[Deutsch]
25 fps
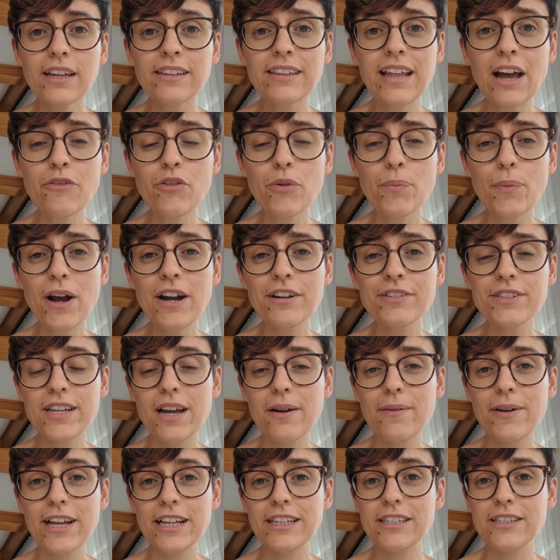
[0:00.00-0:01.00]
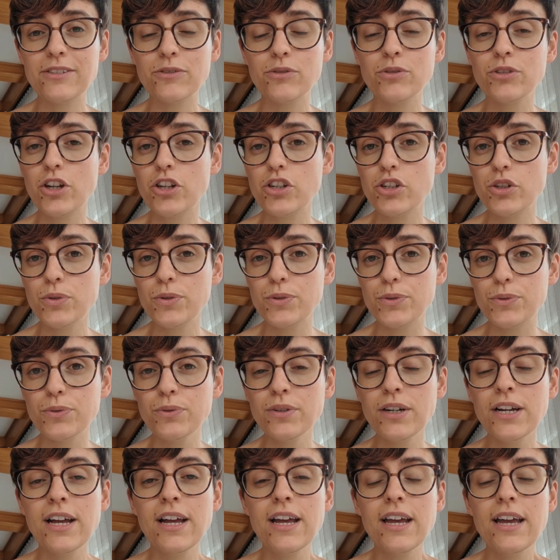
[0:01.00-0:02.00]
Dafür braucht sie aber jetzt
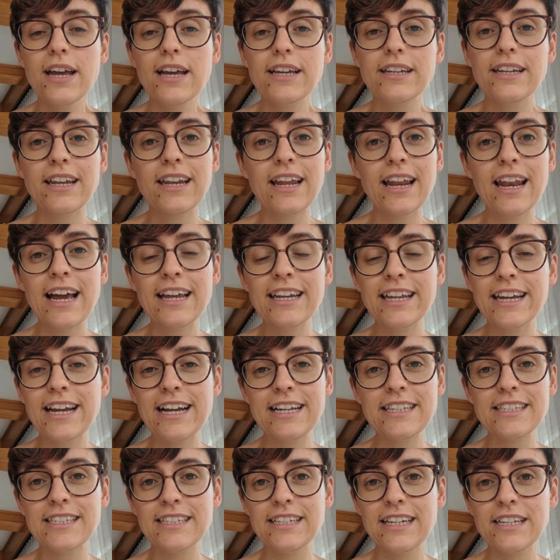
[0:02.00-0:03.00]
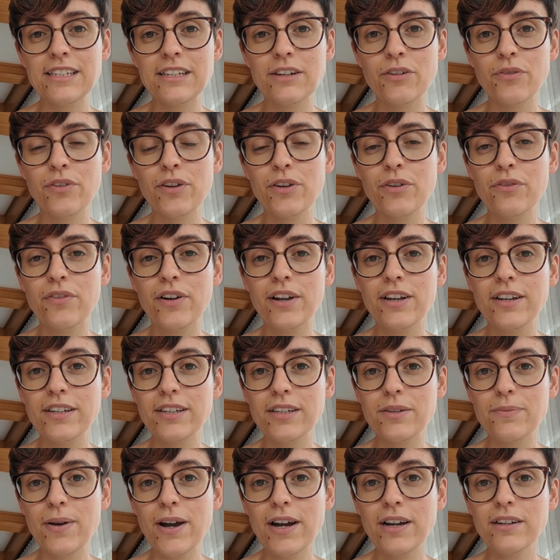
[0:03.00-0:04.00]
Unterstützung, denn alleine kann sie das auf jeden Fall
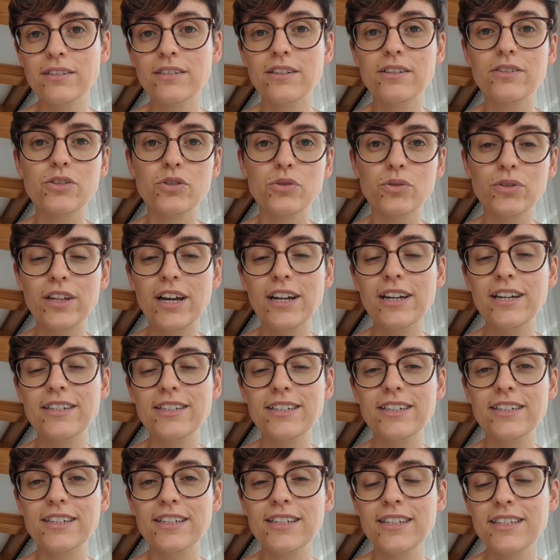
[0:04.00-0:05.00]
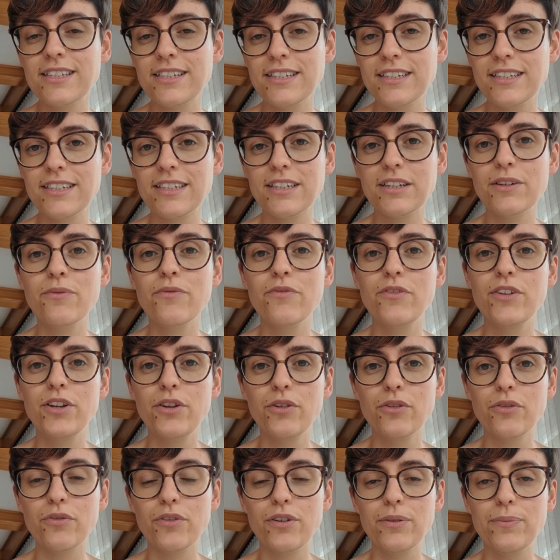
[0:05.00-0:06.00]
nicht machen, denn so talentiert ist sie nicht im
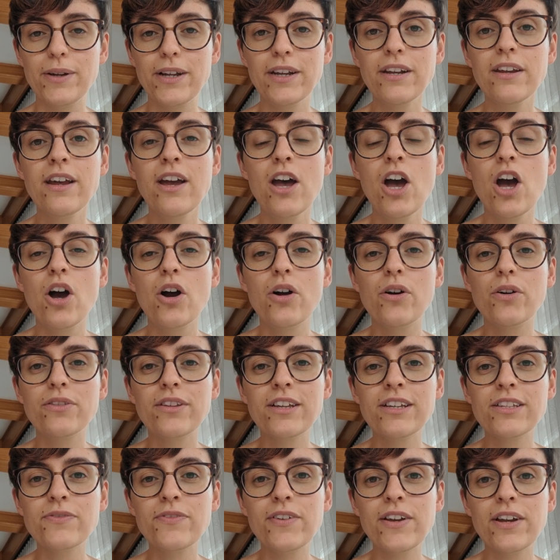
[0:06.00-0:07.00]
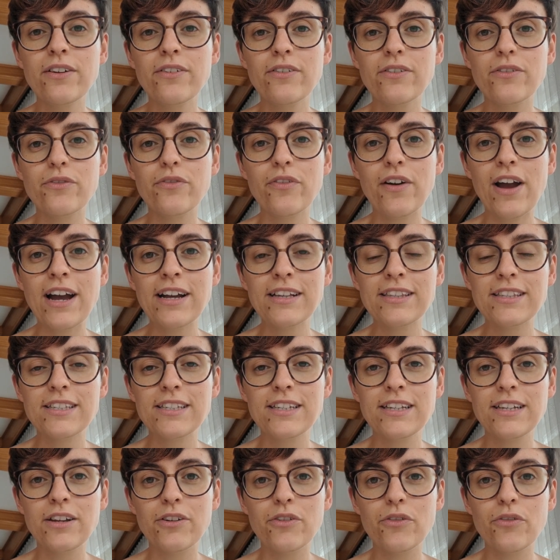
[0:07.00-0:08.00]
Videofilmen. Und deswegen fragt
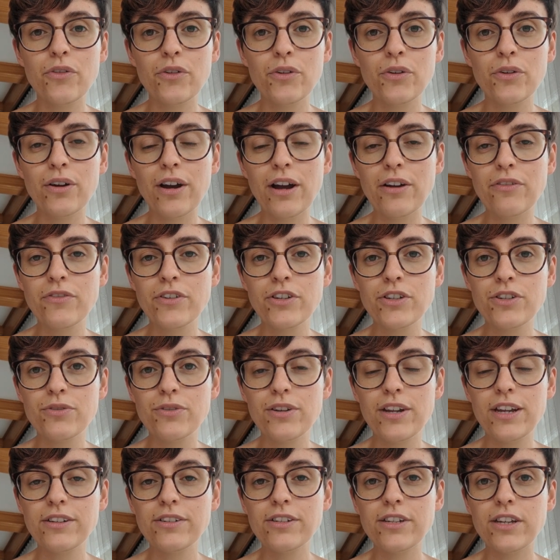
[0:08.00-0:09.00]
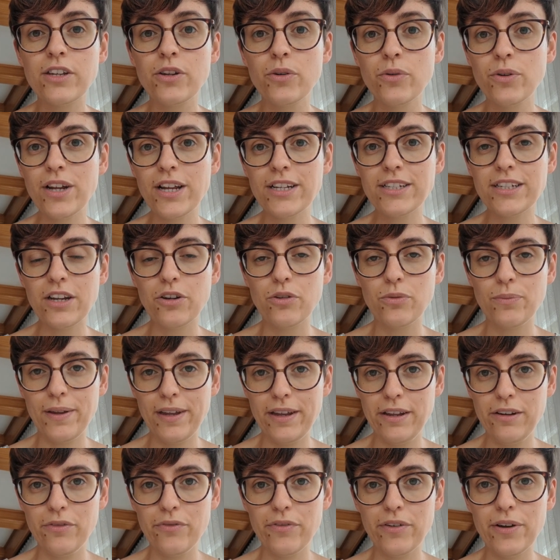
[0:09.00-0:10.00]
sie Fotografiestudent Jonathan um
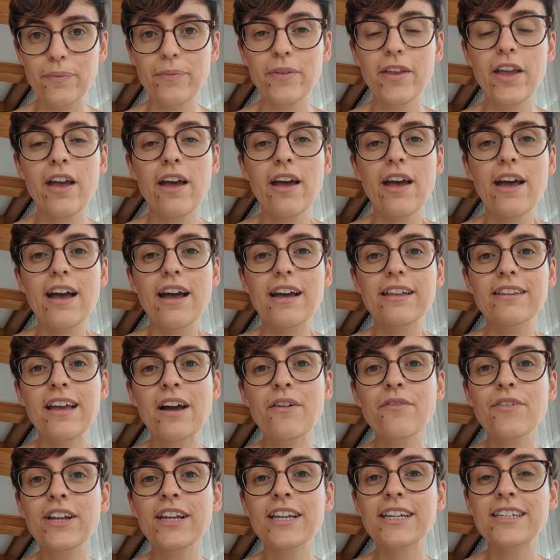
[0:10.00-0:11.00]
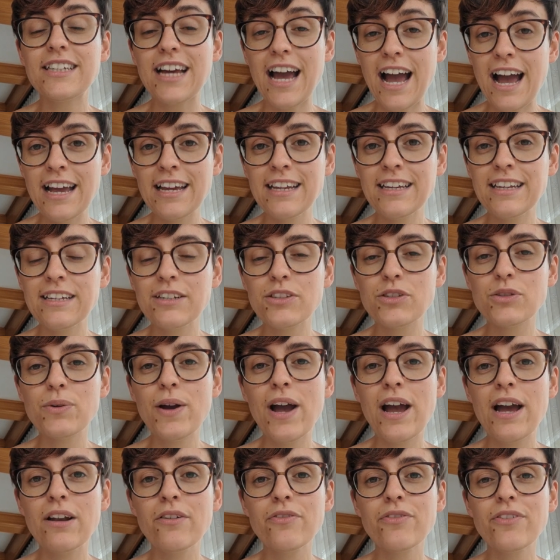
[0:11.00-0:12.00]
Hilfe. Der willigt ein, ihr zu
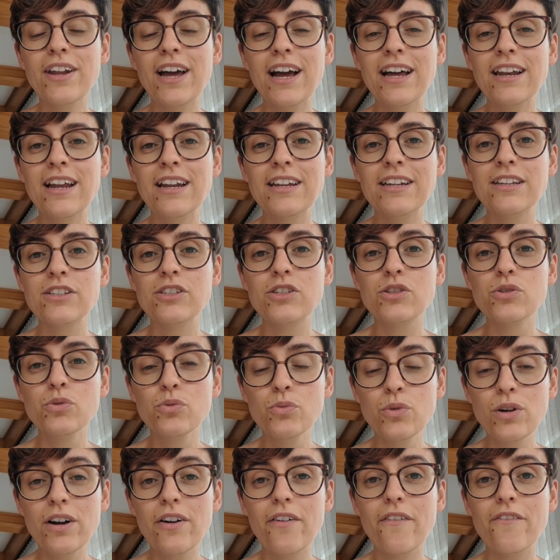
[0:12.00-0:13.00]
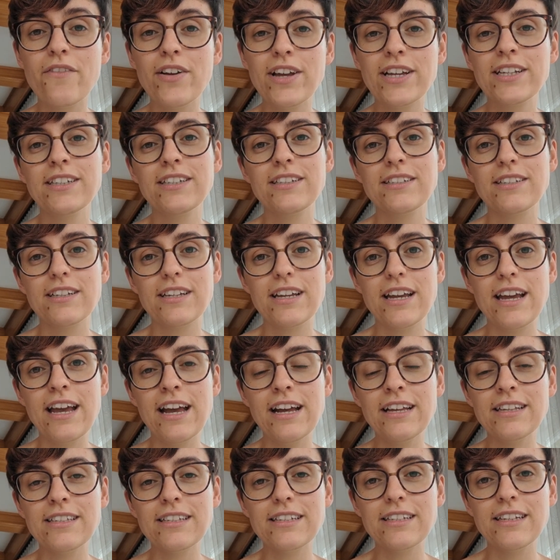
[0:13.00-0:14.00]
helfen, allerdings nur, wenn
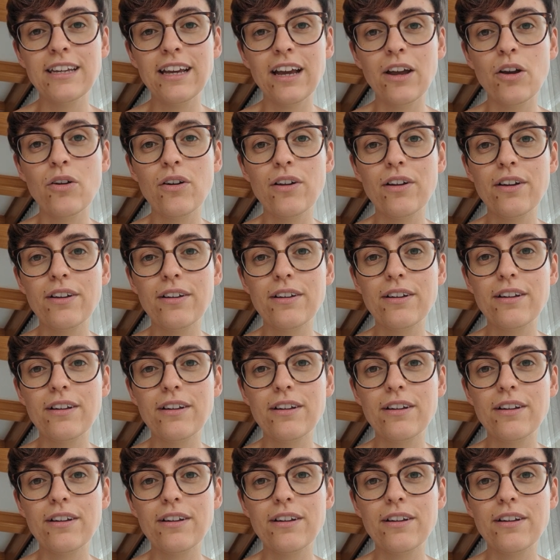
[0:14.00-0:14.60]
er ihre